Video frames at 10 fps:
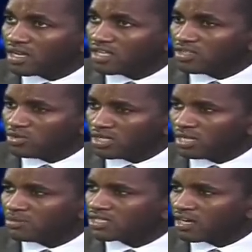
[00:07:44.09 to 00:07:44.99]
الذي
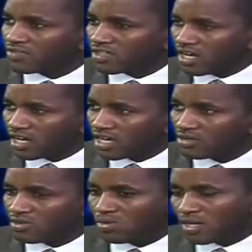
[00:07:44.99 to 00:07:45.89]
يعنى بالتحفيظ
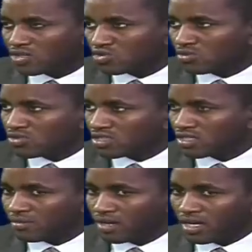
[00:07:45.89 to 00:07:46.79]
العقاري وهو مرسوم
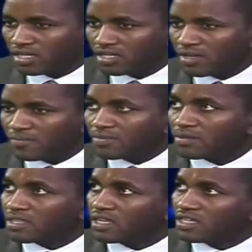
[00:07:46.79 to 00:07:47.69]
استعماري
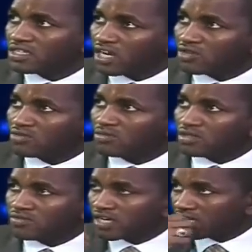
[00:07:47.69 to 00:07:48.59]
مثلا يحكم
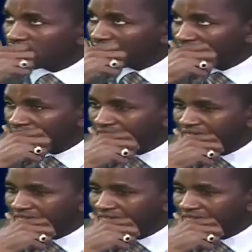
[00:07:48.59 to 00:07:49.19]
إفريقيا الغربية